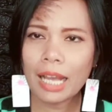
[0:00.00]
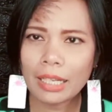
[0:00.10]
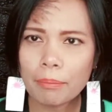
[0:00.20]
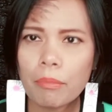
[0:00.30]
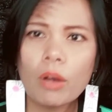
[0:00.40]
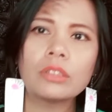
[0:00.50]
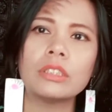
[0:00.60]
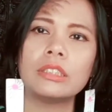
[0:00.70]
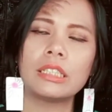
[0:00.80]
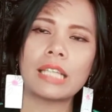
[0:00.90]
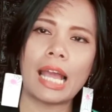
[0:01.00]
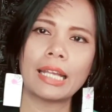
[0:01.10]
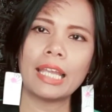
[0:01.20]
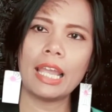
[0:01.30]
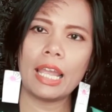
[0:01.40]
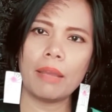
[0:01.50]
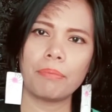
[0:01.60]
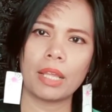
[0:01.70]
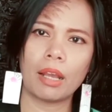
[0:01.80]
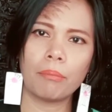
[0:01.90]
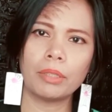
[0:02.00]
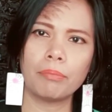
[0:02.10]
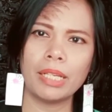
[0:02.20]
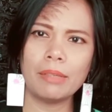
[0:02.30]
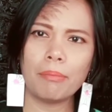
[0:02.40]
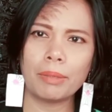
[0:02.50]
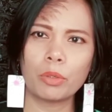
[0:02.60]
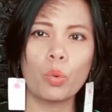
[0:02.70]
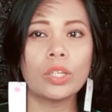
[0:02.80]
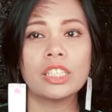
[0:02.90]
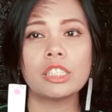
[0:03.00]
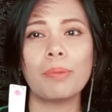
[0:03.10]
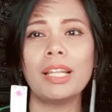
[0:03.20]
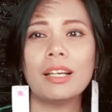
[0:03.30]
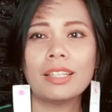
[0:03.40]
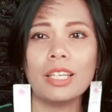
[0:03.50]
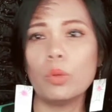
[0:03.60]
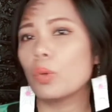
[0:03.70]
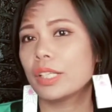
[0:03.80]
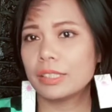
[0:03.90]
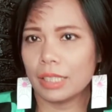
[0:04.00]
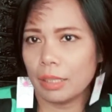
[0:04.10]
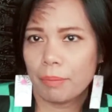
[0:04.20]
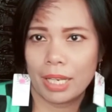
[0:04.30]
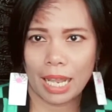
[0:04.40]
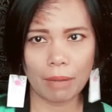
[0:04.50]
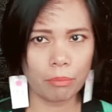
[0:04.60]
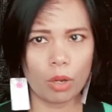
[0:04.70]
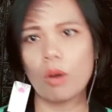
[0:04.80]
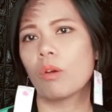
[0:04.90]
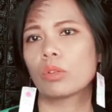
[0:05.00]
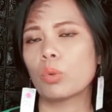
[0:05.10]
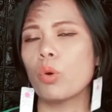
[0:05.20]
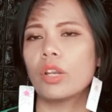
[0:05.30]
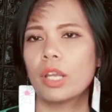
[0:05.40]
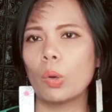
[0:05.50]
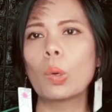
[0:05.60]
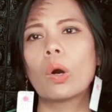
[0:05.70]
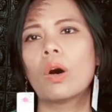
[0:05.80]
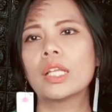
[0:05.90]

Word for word: ถ้าดิบมองจริงๆนะ KM เนี่ยมันควรที่จะเป็นเรื่องที่อยู่ในซิลิบิลัมของทุกคนในองค์กร